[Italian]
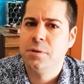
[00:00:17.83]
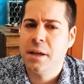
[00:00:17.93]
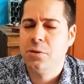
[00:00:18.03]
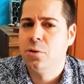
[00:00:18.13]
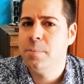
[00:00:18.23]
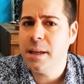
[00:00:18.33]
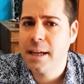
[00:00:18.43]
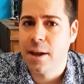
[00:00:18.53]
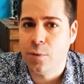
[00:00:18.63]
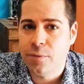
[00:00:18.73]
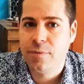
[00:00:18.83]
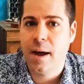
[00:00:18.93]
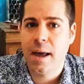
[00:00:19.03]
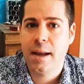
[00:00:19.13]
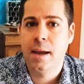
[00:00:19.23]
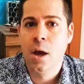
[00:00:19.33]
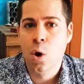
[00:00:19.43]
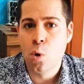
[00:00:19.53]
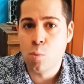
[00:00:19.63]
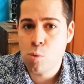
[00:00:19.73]
ho detto perché non
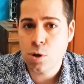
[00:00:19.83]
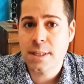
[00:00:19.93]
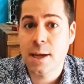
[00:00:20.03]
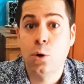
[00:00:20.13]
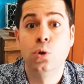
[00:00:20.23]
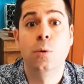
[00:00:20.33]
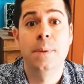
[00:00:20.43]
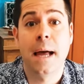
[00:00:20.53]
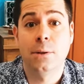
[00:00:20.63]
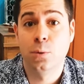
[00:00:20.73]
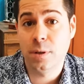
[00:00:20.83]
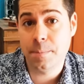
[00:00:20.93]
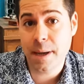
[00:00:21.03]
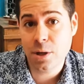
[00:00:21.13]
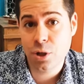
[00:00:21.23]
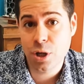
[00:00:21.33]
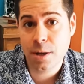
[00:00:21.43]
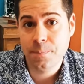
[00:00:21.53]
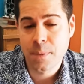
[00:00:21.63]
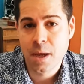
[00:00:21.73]
fare un buon secondo piatto di
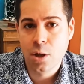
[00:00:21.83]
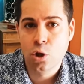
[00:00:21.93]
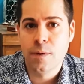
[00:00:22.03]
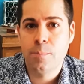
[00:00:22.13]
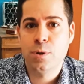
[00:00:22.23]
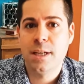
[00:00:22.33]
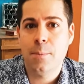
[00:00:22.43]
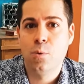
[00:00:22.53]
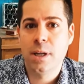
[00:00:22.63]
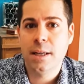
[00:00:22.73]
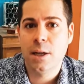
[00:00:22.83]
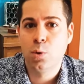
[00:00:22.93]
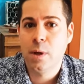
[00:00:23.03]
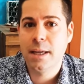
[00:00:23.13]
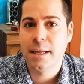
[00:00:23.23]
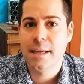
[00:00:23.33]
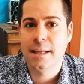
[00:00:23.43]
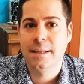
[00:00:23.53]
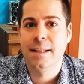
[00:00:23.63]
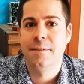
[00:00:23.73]
pesce dove possiamo unire due
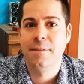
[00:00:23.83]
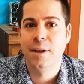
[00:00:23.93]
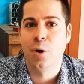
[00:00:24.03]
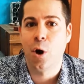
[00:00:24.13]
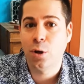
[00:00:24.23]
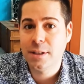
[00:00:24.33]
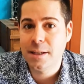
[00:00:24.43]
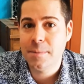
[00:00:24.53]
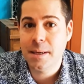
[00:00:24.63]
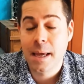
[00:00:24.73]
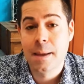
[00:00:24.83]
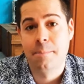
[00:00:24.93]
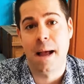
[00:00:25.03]
ingredienti davvero ottimi